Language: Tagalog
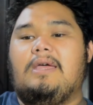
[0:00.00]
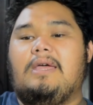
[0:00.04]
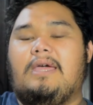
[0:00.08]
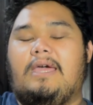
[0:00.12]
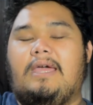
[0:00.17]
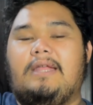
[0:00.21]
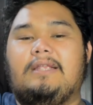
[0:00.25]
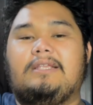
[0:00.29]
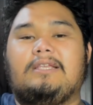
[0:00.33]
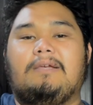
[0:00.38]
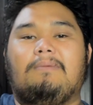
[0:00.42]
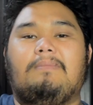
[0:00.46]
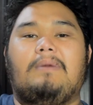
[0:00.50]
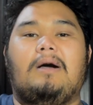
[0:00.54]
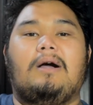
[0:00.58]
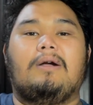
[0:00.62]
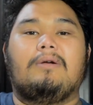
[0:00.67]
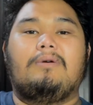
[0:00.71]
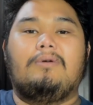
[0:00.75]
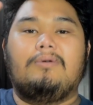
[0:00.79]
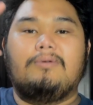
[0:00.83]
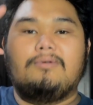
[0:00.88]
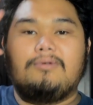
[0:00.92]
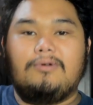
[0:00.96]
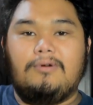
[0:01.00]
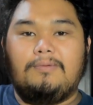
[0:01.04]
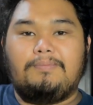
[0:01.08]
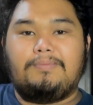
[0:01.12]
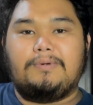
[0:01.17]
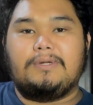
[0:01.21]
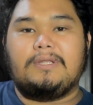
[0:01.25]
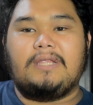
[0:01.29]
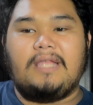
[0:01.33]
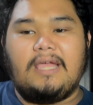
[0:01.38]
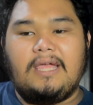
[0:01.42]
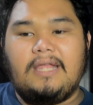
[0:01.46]
And sa bagong grupo
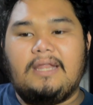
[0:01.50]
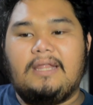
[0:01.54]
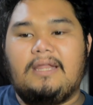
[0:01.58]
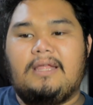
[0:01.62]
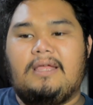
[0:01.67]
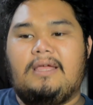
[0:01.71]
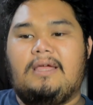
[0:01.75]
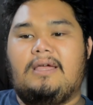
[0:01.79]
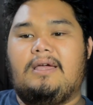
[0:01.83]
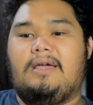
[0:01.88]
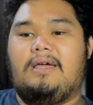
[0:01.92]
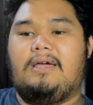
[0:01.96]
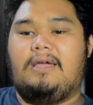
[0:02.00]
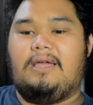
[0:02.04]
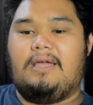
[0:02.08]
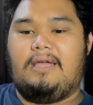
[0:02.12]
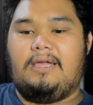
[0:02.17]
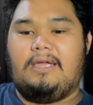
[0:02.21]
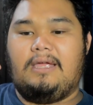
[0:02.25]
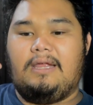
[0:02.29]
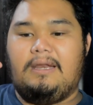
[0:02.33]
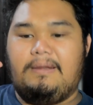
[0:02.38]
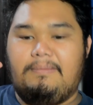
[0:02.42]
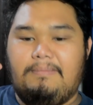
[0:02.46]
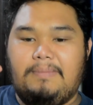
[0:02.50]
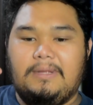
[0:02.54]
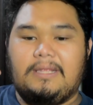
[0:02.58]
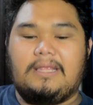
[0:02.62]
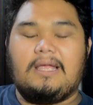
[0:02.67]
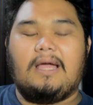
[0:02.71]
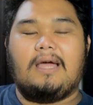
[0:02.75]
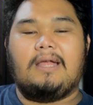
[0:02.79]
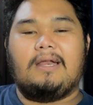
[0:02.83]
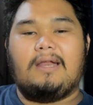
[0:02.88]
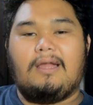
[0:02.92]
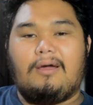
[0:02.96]
din na uh,
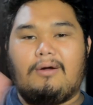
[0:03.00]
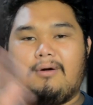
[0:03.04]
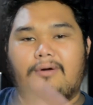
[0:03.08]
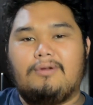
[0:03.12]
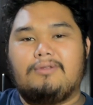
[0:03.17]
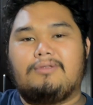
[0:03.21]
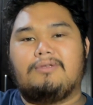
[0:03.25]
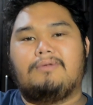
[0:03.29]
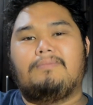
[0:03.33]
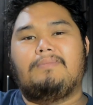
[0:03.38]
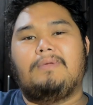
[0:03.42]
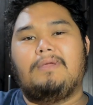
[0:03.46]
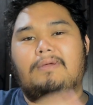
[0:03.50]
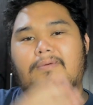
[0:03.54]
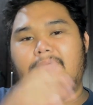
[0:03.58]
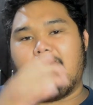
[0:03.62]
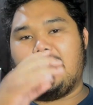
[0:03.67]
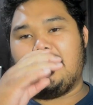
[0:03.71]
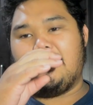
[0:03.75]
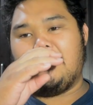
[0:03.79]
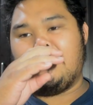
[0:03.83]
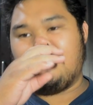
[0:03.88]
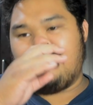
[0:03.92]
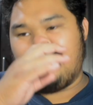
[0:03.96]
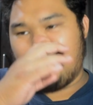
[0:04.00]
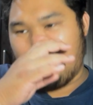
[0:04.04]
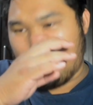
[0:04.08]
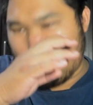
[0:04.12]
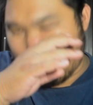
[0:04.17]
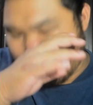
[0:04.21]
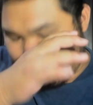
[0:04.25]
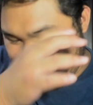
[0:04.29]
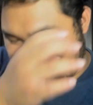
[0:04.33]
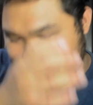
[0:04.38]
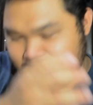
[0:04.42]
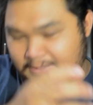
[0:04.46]
inimbitahan ako to be one of
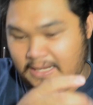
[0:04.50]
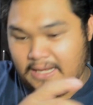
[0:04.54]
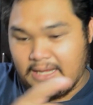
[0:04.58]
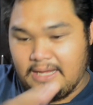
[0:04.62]
them.